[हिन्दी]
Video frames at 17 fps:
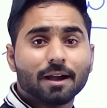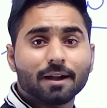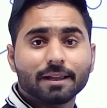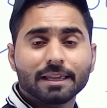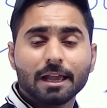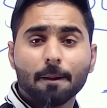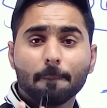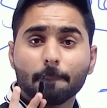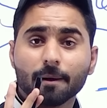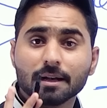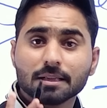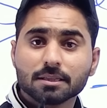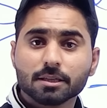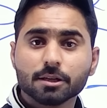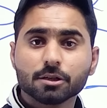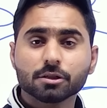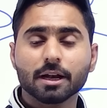ताकि आप
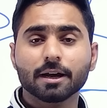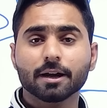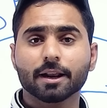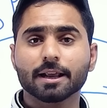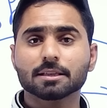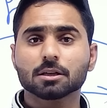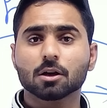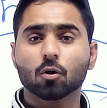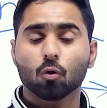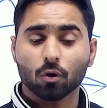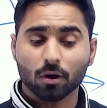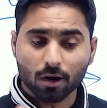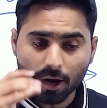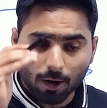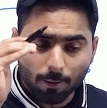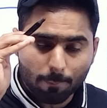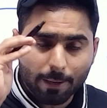कंसिस्टेंट रह सको
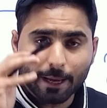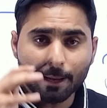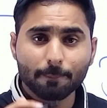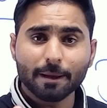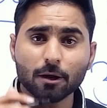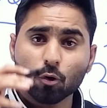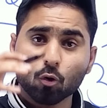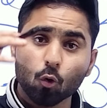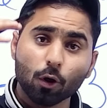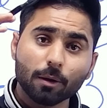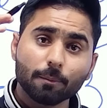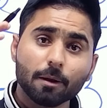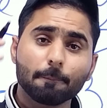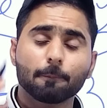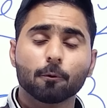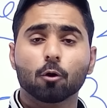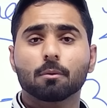कभी भी कोई
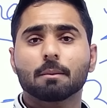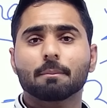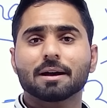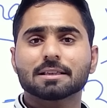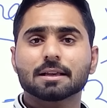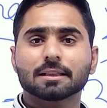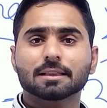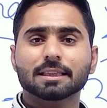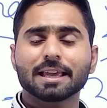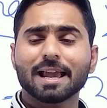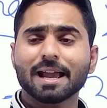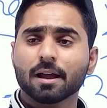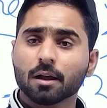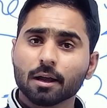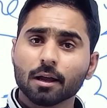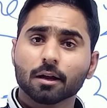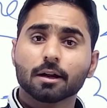भी प्रॉब्लम आ जाती है
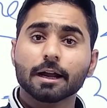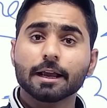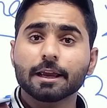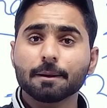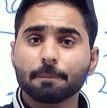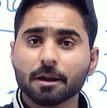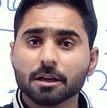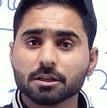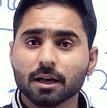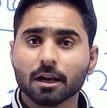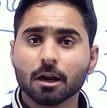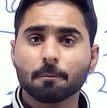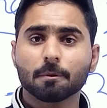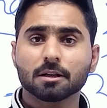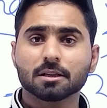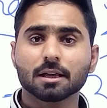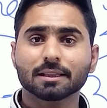कहीं पर जाना
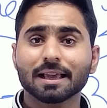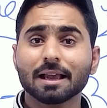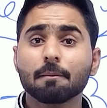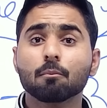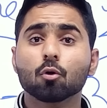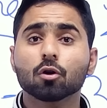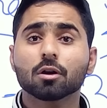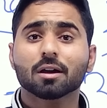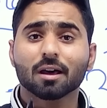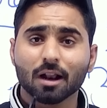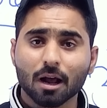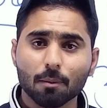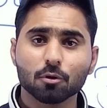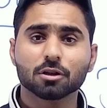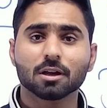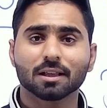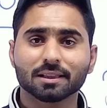पड़ जाता है मूड
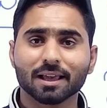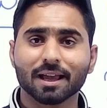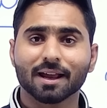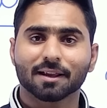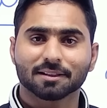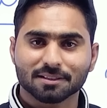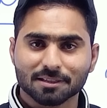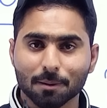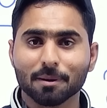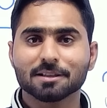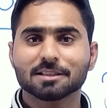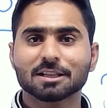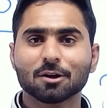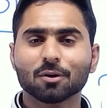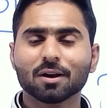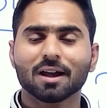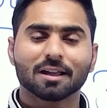खराब हो जाता है समझ
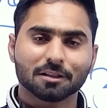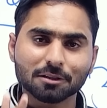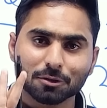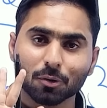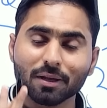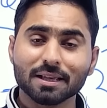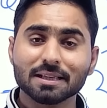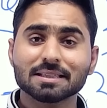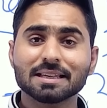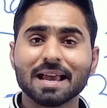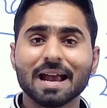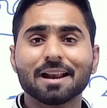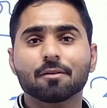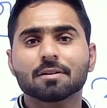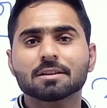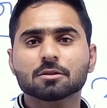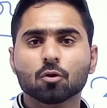रहे हो ना तो इसलिए
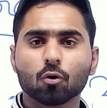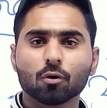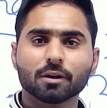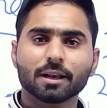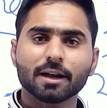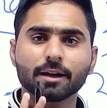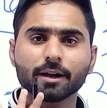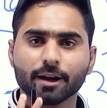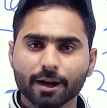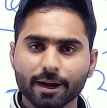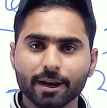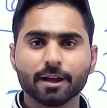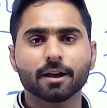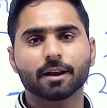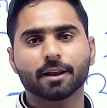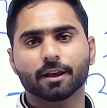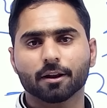एडवांस कंटेंट
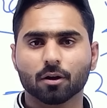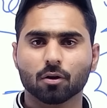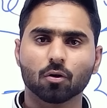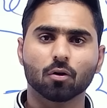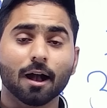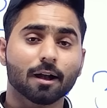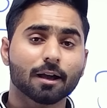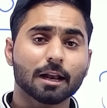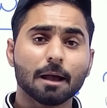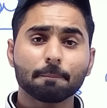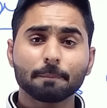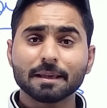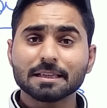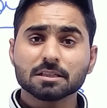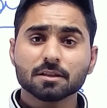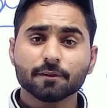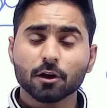रेडी करके रखो अगर आप
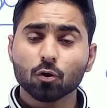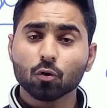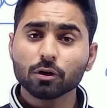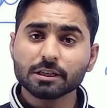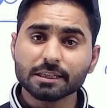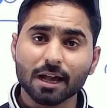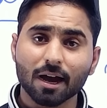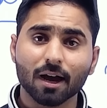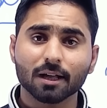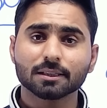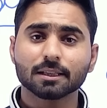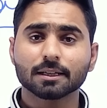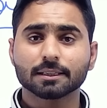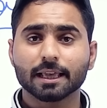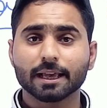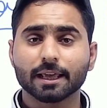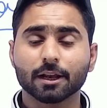इस वीडियो को यहां तक
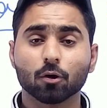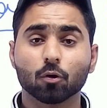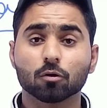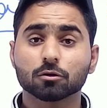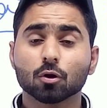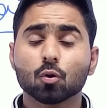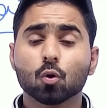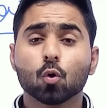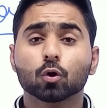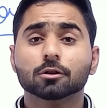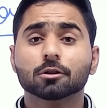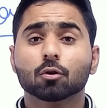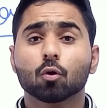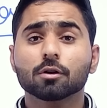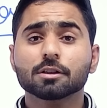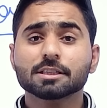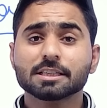देख रहे हो तो खुद
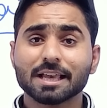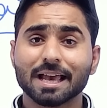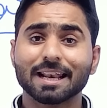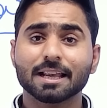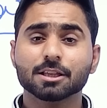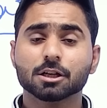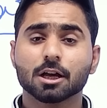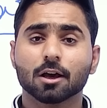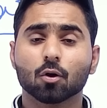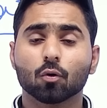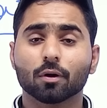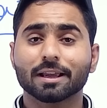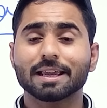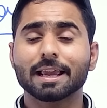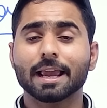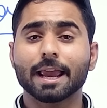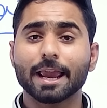को चैलेंज करो
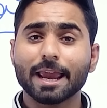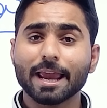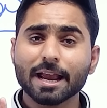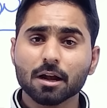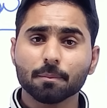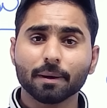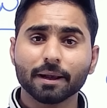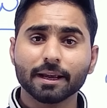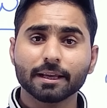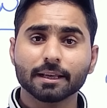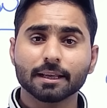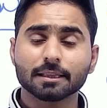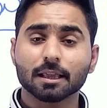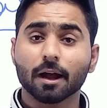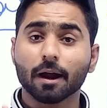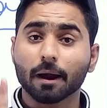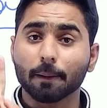कि एक महीने
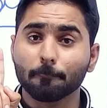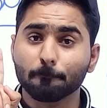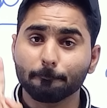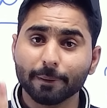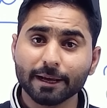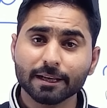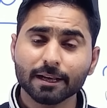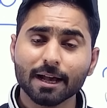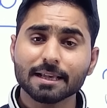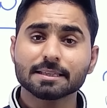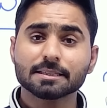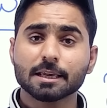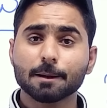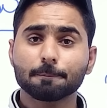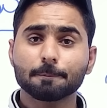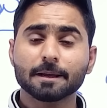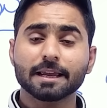तक बिना
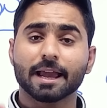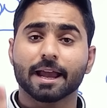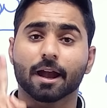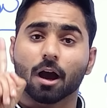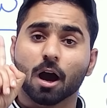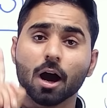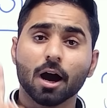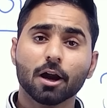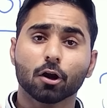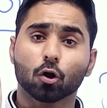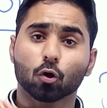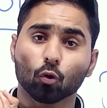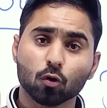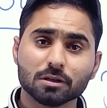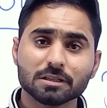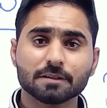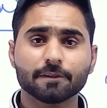स्किप किए हर
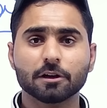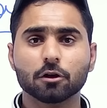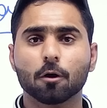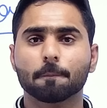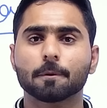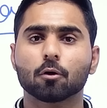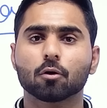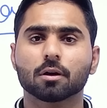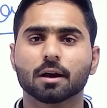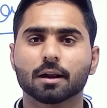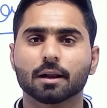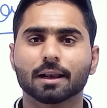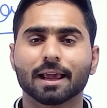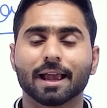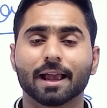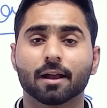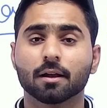रोज वीडियो अपलोड
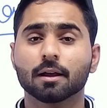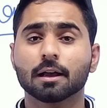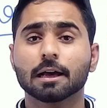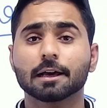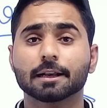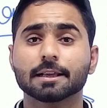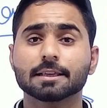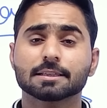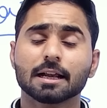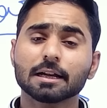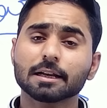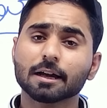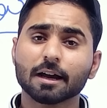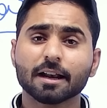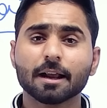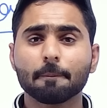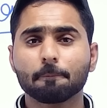करना है रिजल्ट
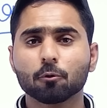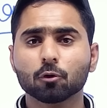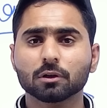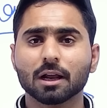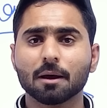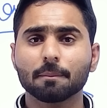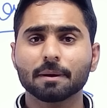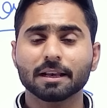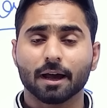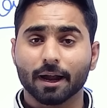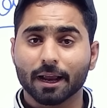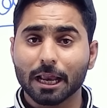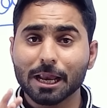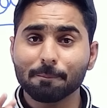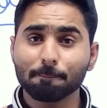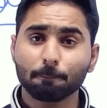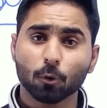अगर आपको ना मिला
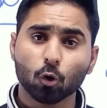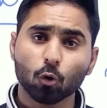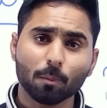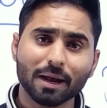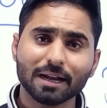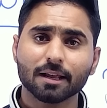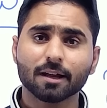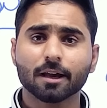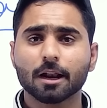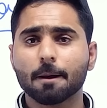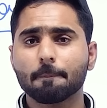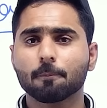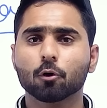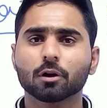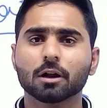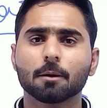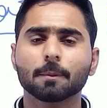इंप्रूवमेंट अगर
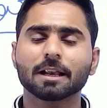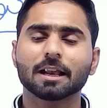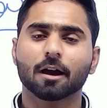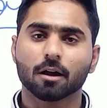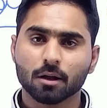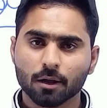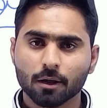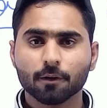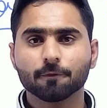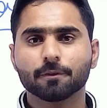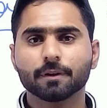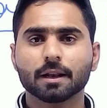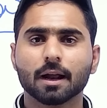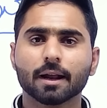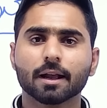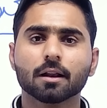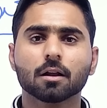आपको ना मिला
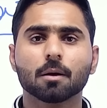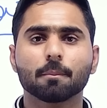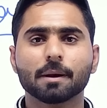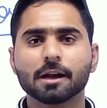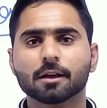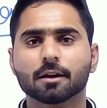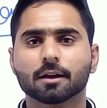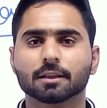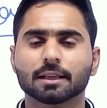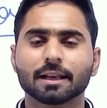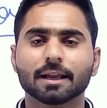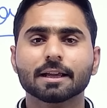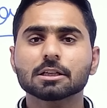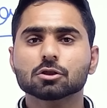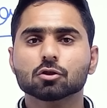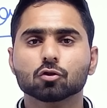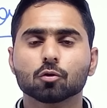फिर आकर कमेंट कर देना
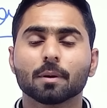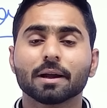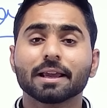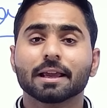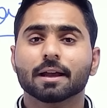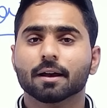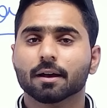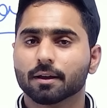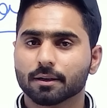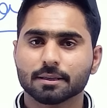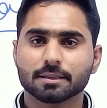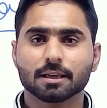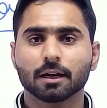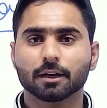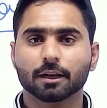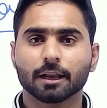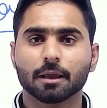कि चुन्नू भाई
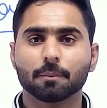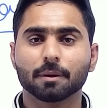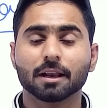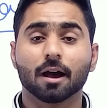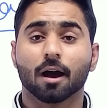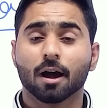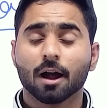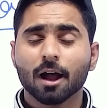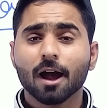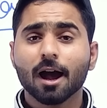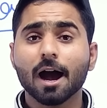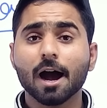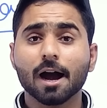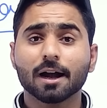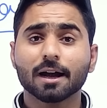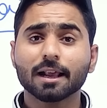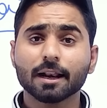रिजल्ट नहीं मिला
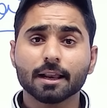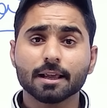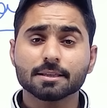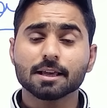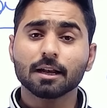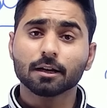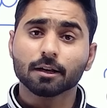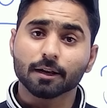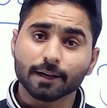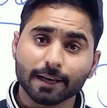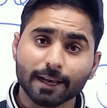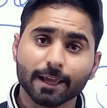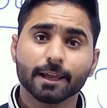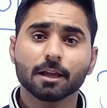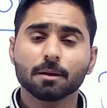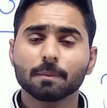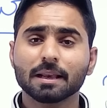अगर रिजल्ट
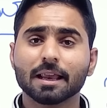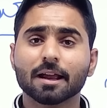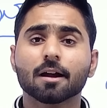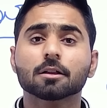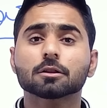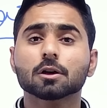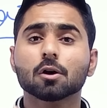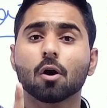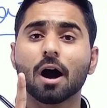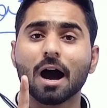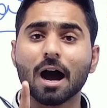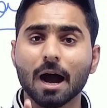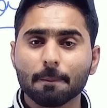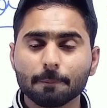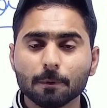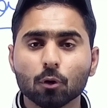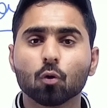नहीं मिलेगा तो
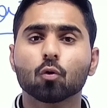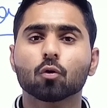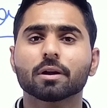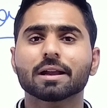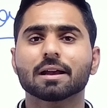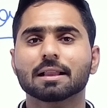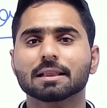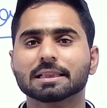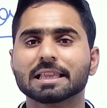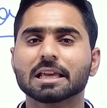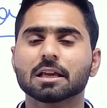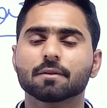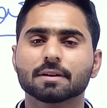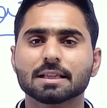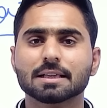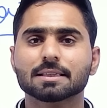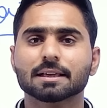आप लोगों की गलती की
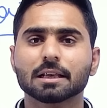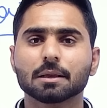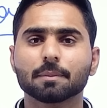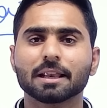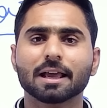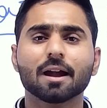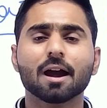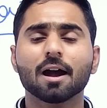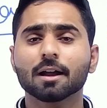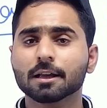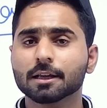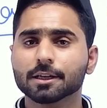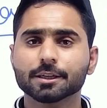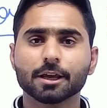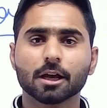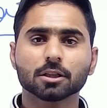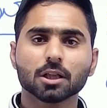वजह से नहीं मिलेगा
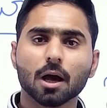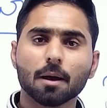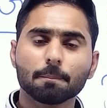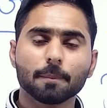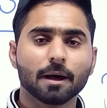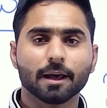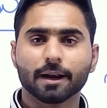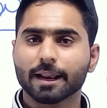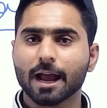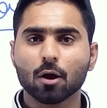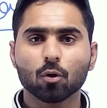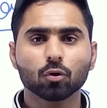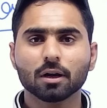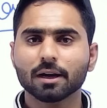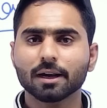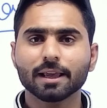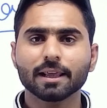या तो आप
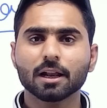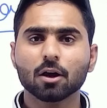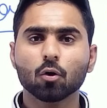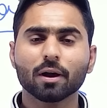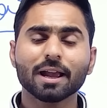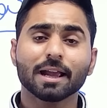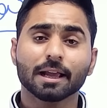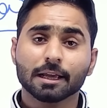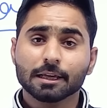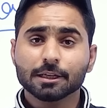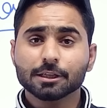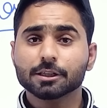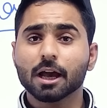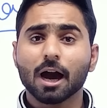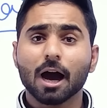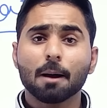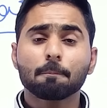रेगुलर नहीं रहोगे
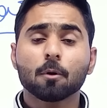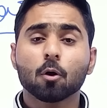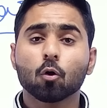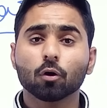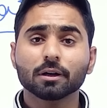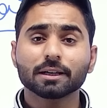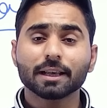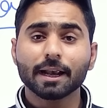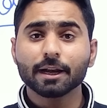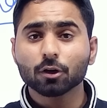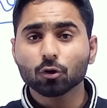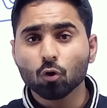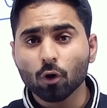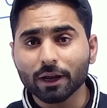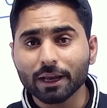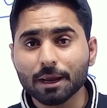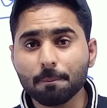या आप कंटेंट
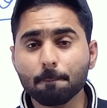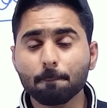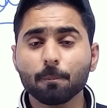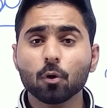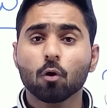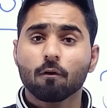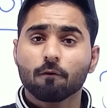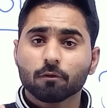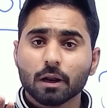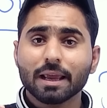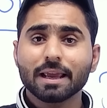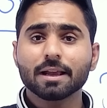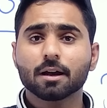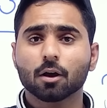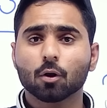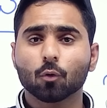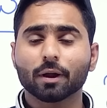को इंप्रूव
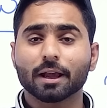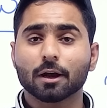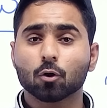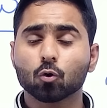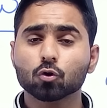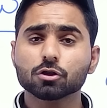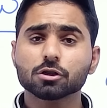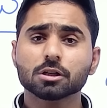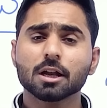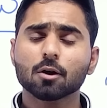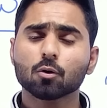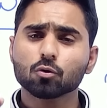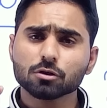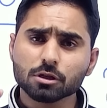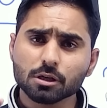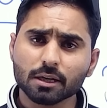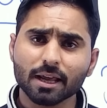नहीं करोगे कुछ ना
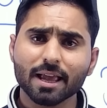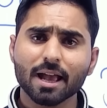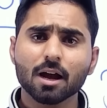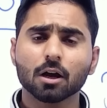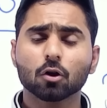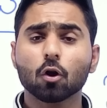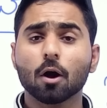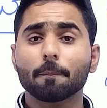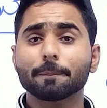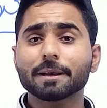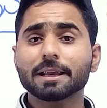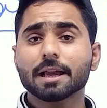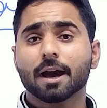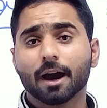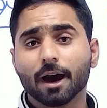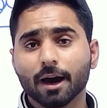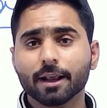कुछ नया करो
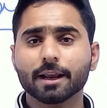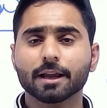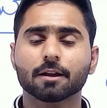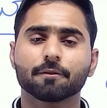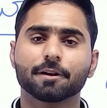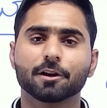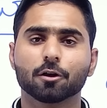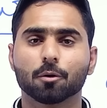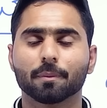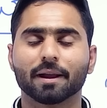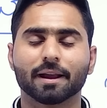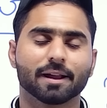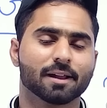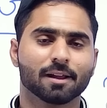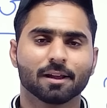अपनी हर एक वीडियो में